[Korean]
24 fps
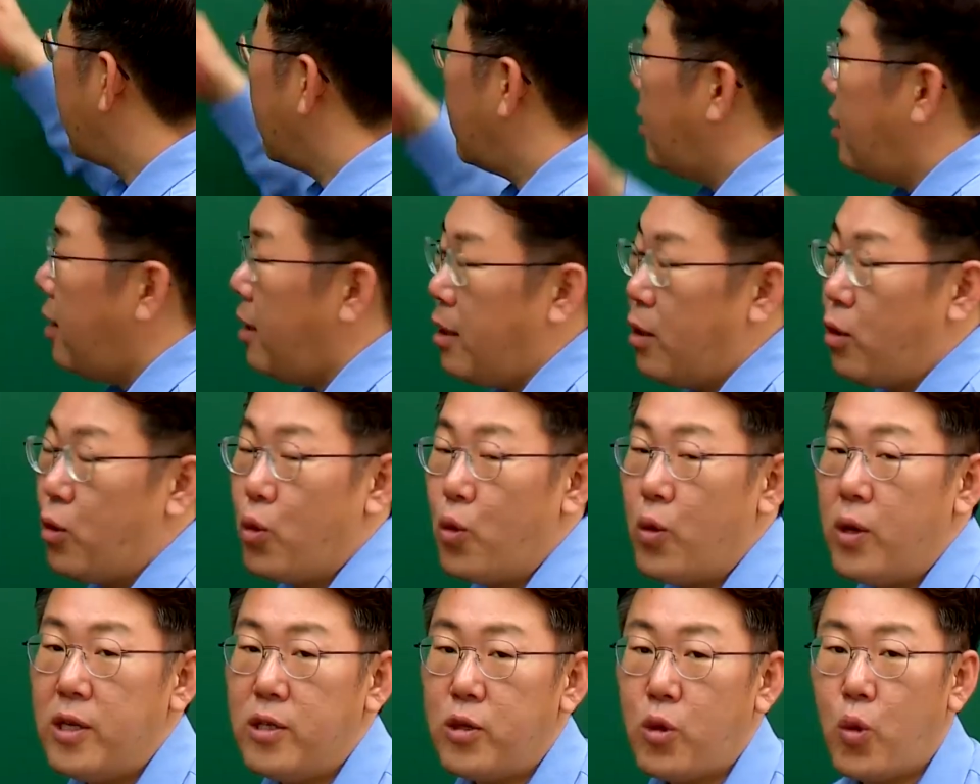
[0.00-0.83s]
이
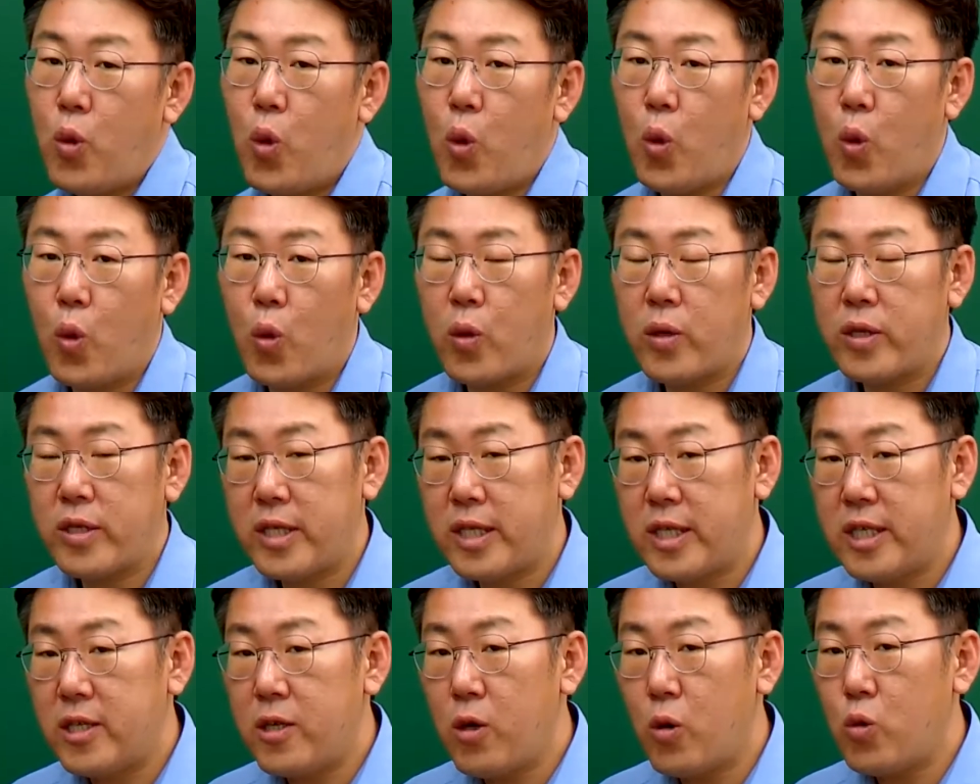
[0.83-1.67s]
유네스코
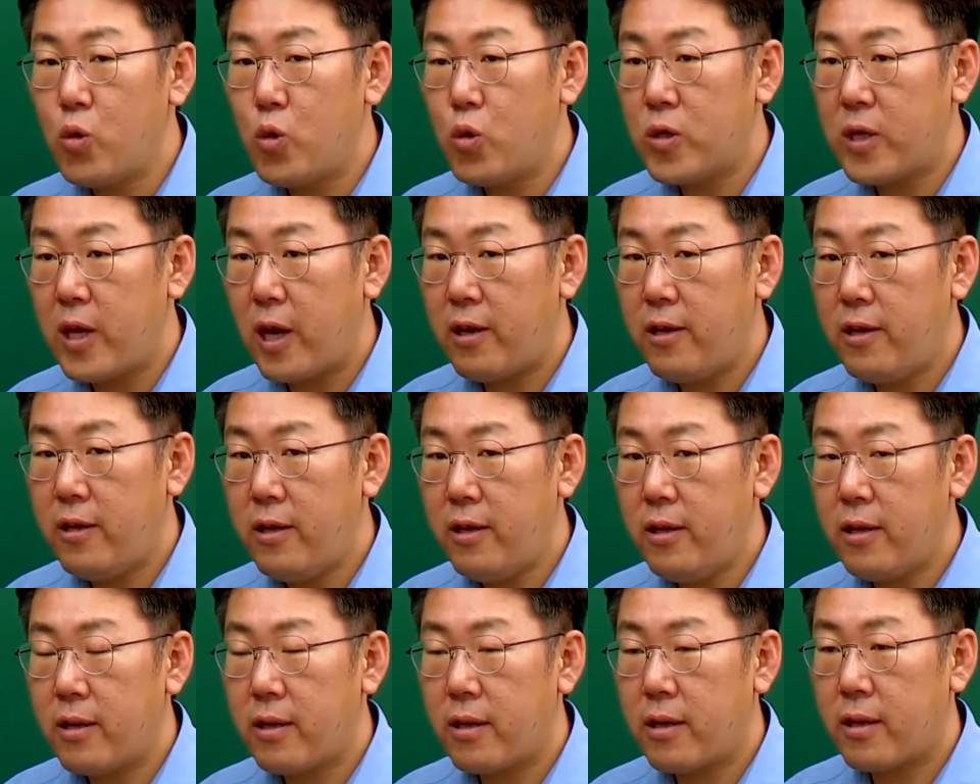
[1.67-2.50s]
지정
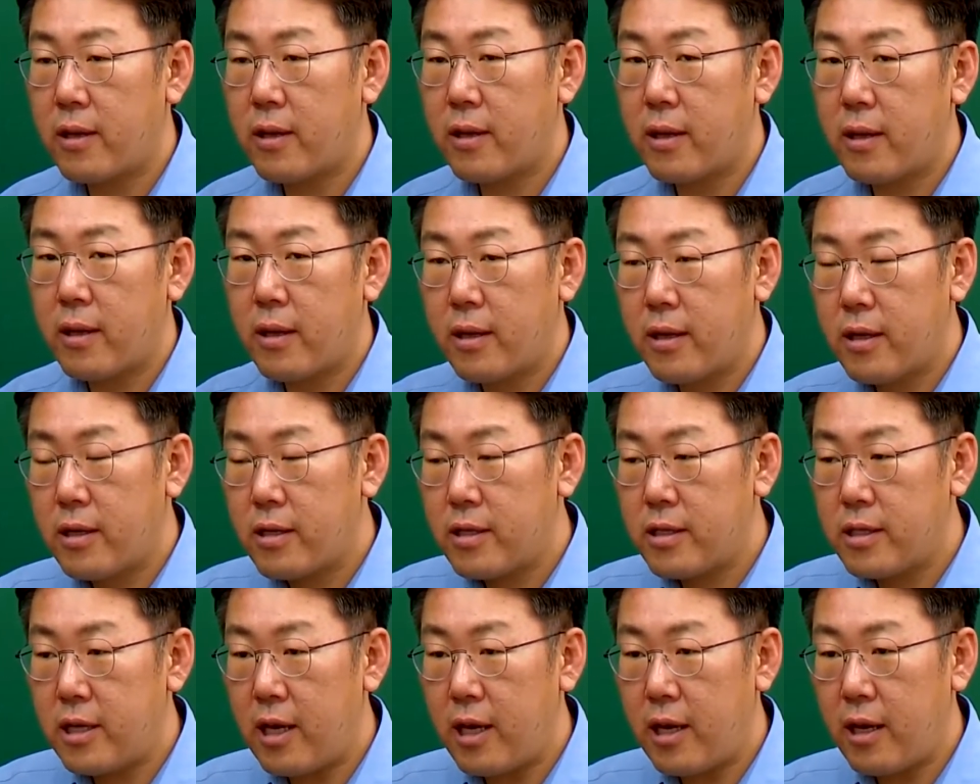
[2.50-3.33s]
유산은
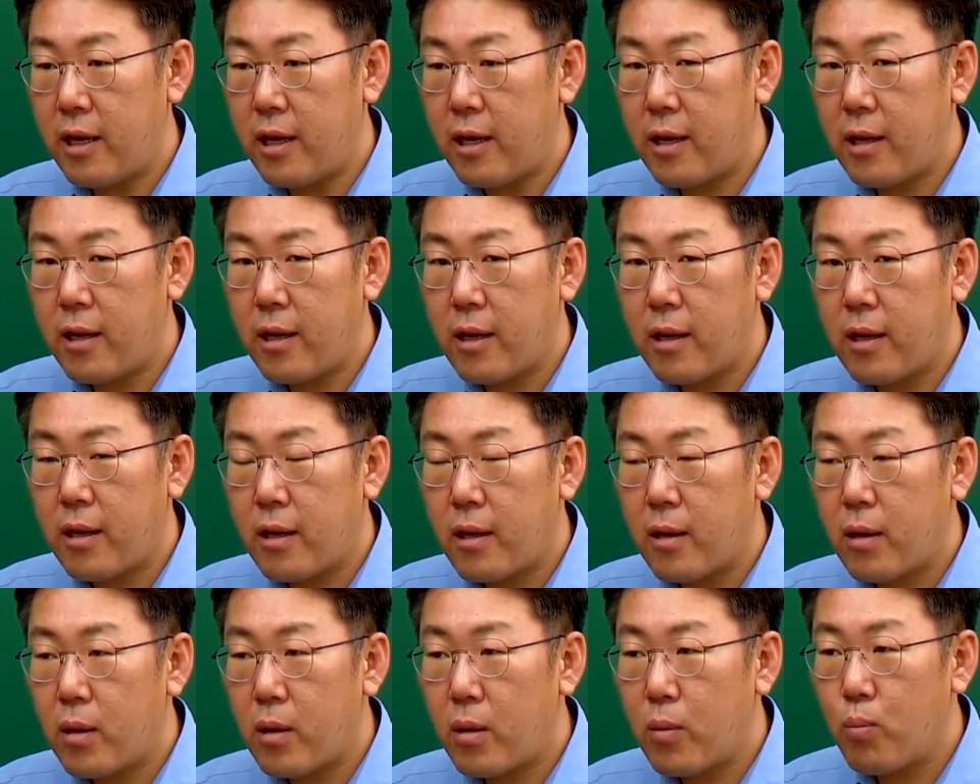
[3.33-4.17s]
이제
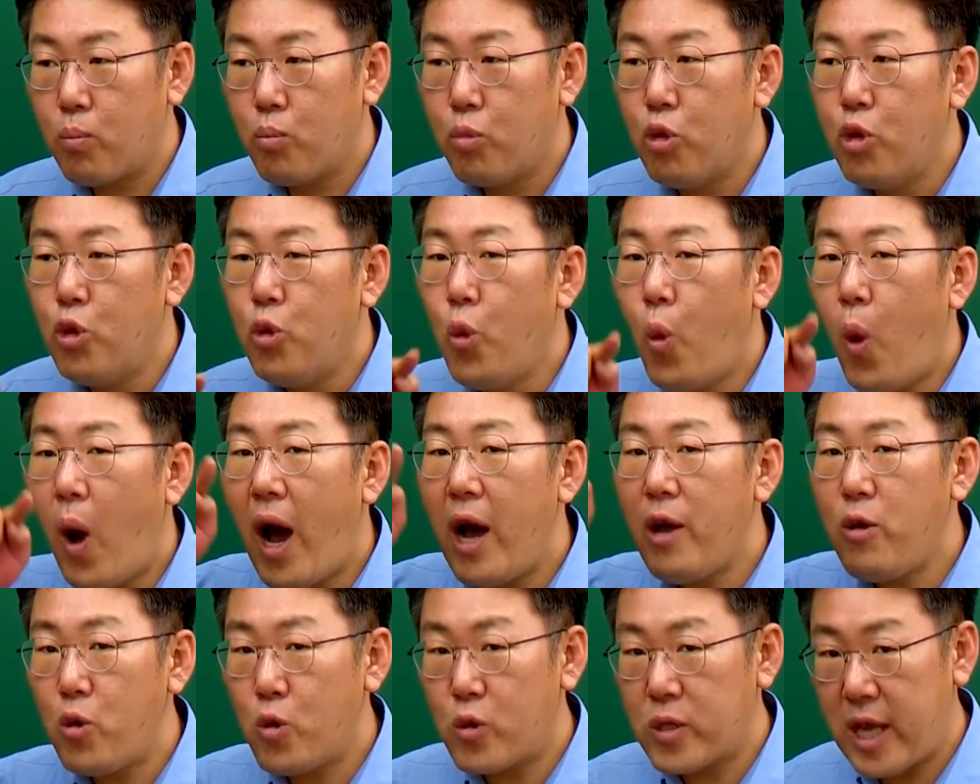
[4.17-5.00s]

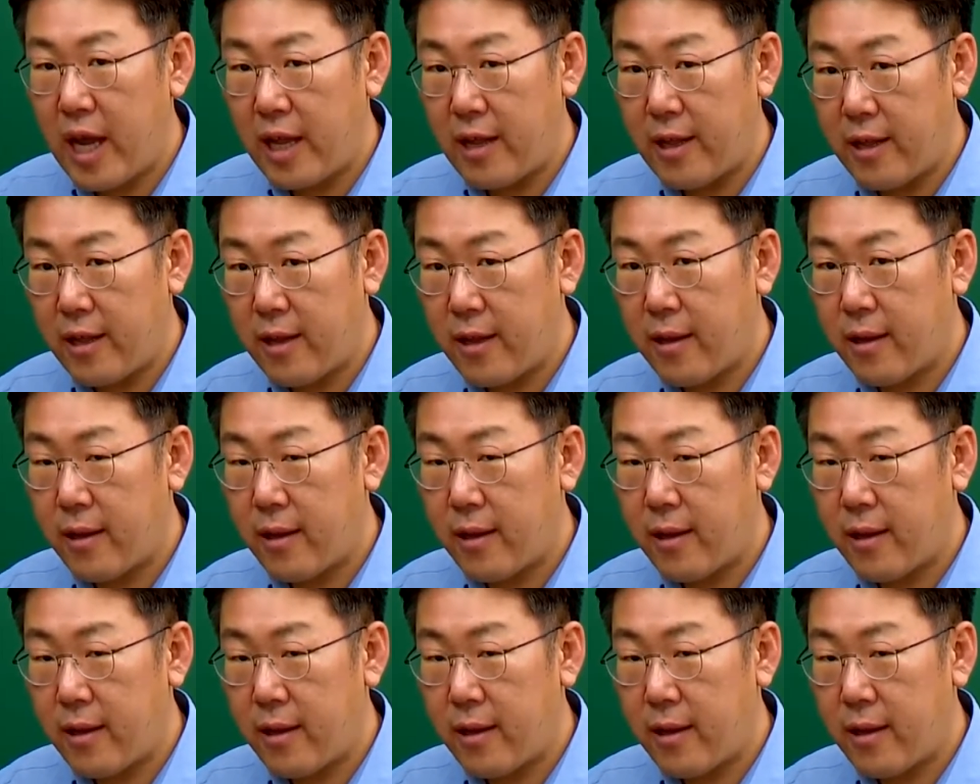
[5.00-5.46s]
문화 유산,